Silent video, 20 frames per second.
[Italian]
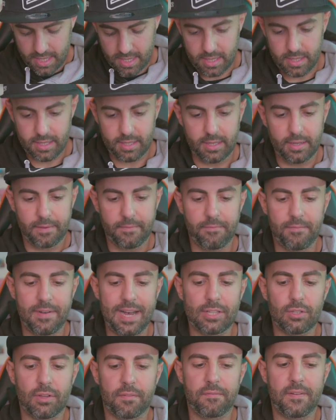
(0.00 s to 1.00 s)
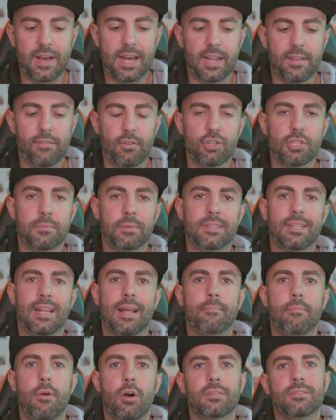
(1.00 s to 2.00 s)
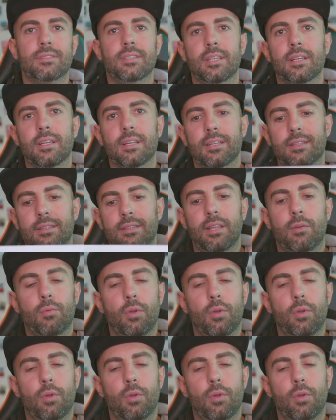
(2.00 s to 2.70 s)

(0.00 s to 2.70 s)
Eh, vado a fare velocemente l'unboxing